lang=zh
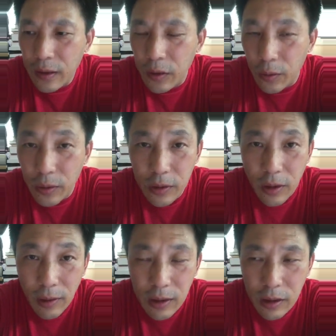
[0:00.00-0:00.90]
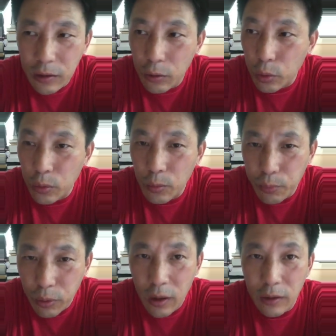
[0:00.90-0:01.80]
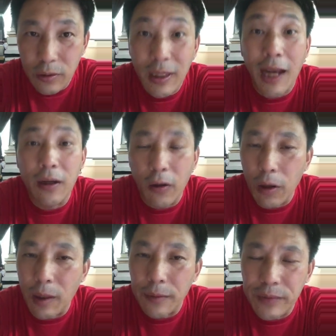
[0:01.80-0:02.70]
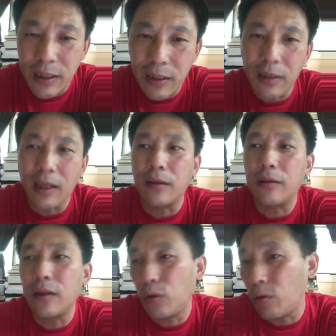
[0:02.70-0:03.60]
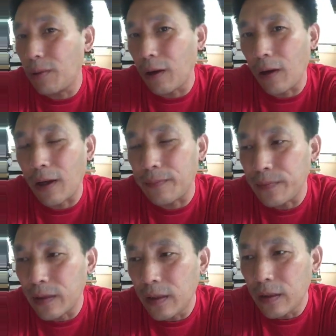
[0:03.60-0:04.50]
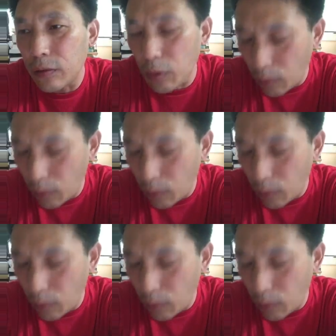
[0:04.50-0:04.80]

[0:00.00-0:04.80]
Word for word: 有人就找来汽油。坡上就点着了嘛，这一点着那就活不了了，所